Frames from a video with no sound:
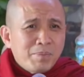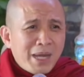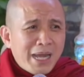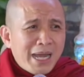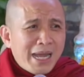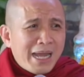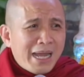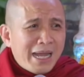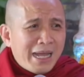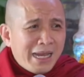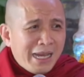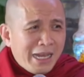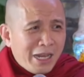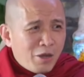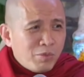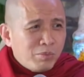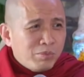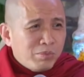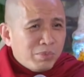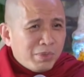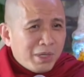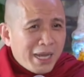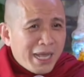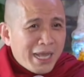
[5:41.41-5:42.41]
mà
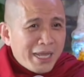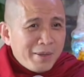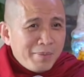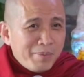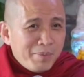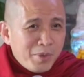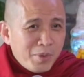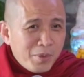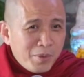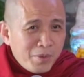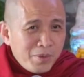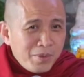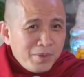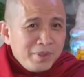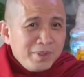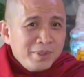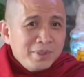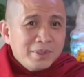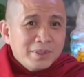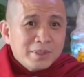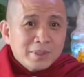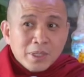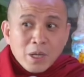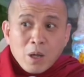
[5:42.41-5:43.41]
lòng lại
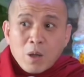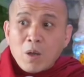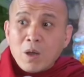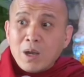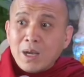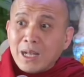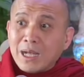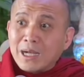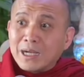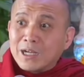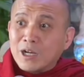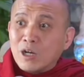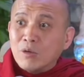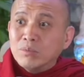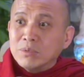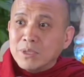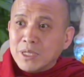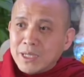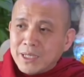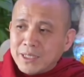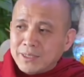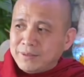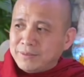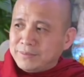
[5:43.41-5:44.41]
muốn đó là
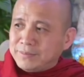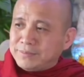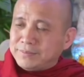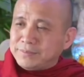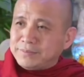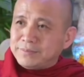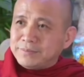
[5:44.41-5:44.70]
không nên